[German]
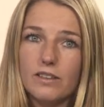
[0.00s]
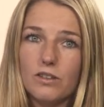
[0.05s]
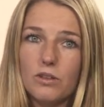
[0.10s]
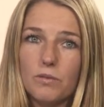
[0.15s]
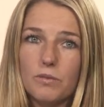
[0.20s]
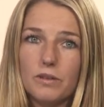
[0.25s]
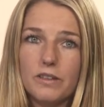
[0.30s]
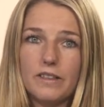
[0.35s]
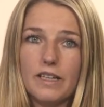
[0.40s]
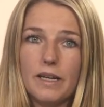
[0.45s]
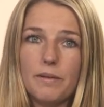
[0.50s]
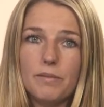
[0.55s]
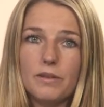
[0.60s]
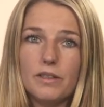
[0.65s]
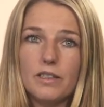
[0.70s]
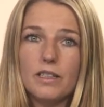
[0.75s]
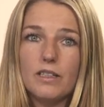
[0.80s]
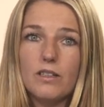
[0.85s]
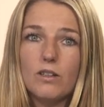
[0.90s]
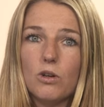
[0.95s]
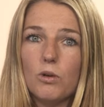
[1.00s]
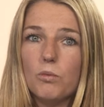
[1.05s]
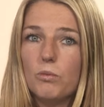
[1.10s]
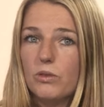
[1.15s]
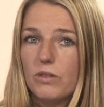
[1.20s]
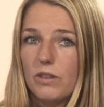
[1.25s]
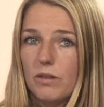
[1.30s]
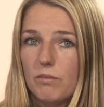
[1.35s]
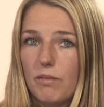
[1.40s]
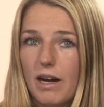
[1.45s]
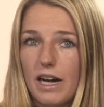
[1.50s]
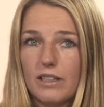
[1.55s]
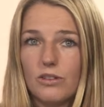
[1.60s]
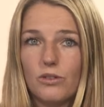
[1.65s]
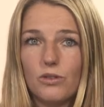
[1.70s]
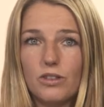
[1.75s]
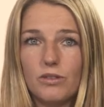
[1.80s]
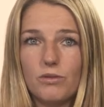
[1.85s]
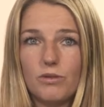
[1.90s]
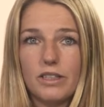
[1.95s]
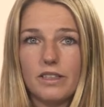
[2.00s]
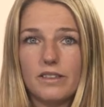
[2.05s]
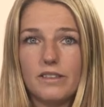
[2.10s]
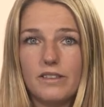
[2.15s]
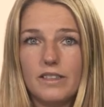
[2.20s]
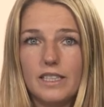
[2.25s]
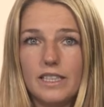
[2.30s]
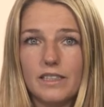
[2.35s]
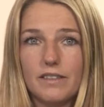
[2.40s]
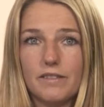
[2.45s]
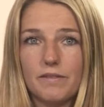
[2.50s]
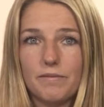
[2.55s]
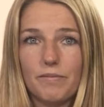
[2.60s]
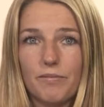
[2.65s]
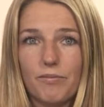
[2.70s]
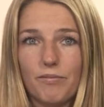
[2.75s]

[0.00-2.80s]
Konzepte, um uns im Markt zu differenzieren.